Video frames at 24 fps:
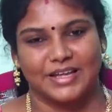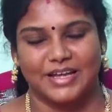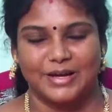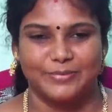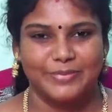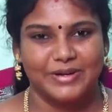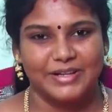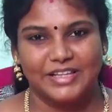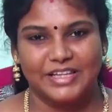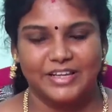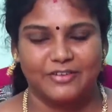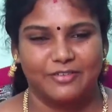
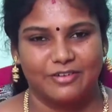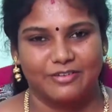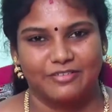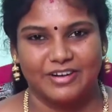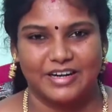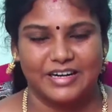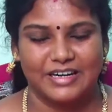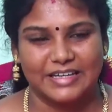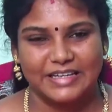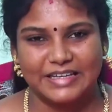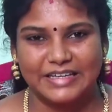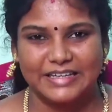கபில் தேவ்
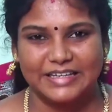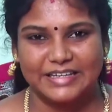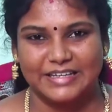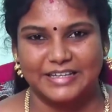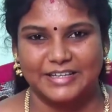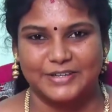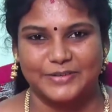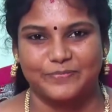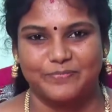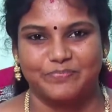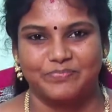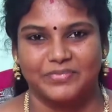அவர்களுக்கு
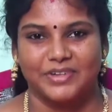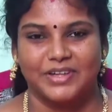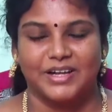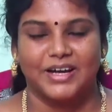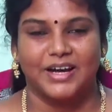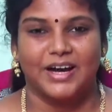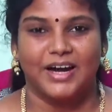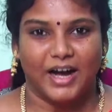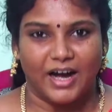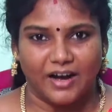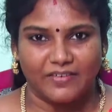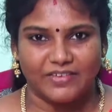இருக்குது
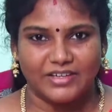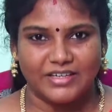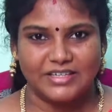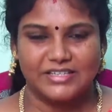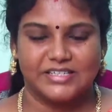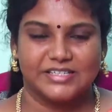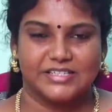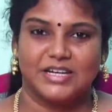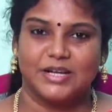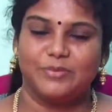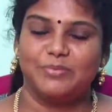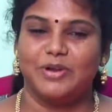அவர்
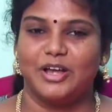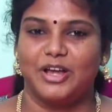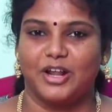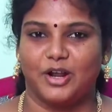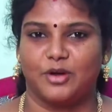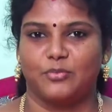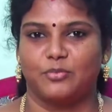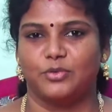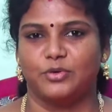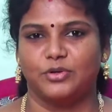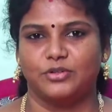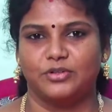சின்ன பிள்ளையா
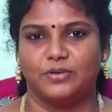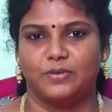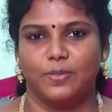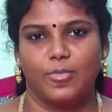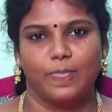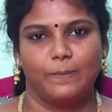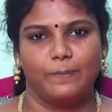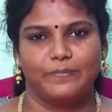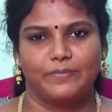இருக்கும்போது